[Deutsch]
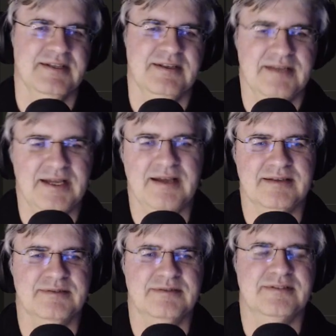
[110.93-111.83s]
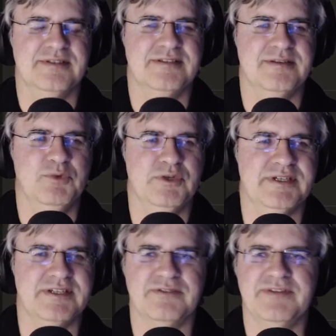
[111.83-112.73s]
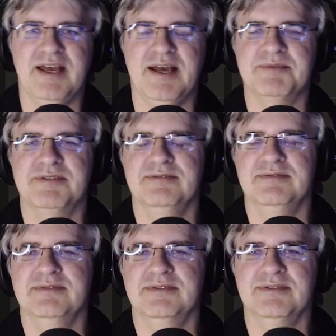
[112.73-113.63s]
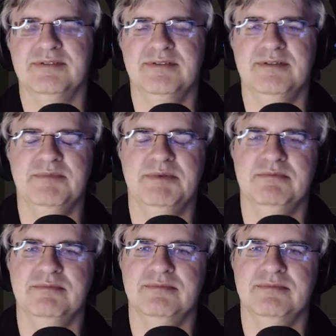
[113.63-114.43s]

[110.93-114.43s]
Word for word: Ja, also es ist jetzt hier Moritex auf der Erbse und äh, mit,